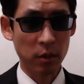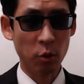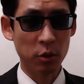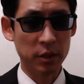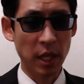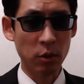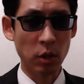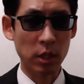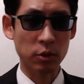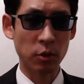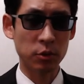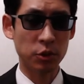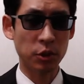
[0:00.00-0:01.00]
この
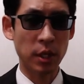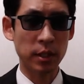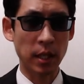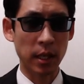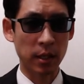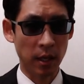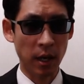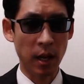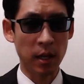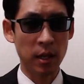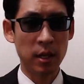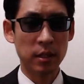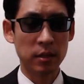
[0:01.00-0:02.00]
1540年代か
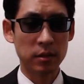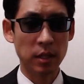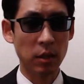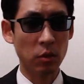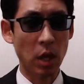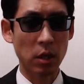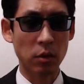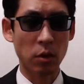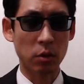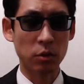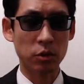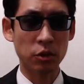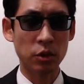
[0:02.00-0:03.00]
ら
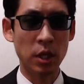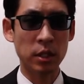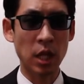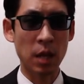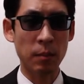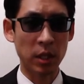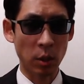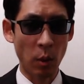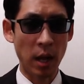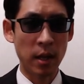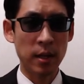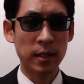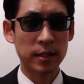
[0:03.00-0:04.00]
1560年代まで
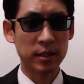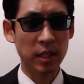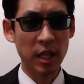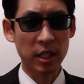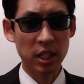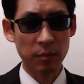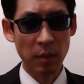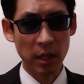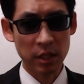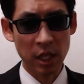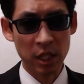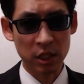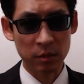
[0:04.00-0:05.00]
は世紀
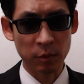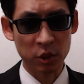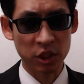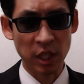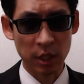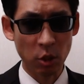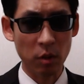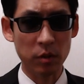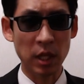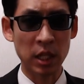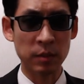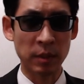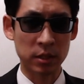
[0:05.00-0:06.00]
マニエリスムの時代と
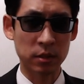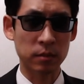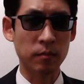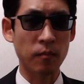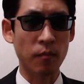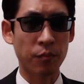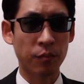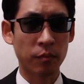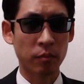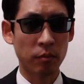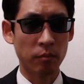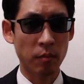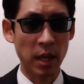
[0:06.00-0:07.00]
なります。
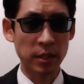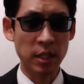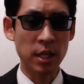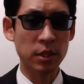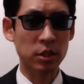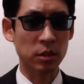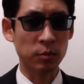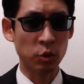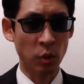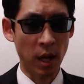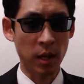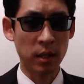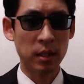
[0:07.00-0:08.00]
マニエリスム
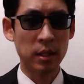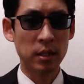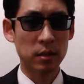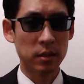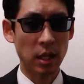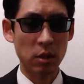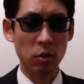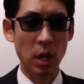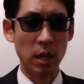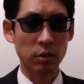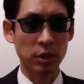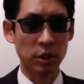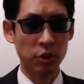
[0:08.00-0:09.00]
は
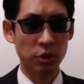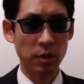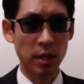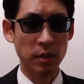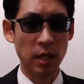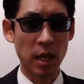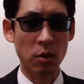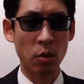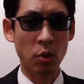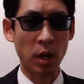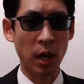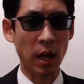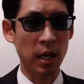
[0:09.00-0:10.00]
1520年代頃
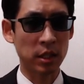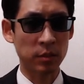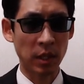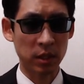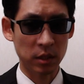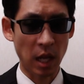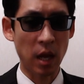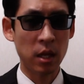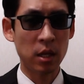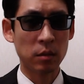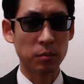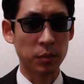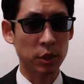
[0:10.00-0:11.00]
から始まった
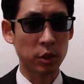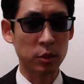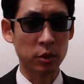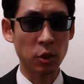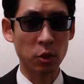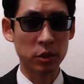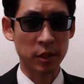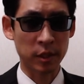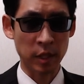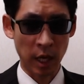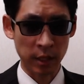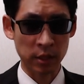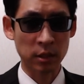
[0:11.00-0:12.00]
美術様式で
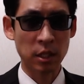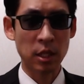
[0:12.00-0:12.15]
あり、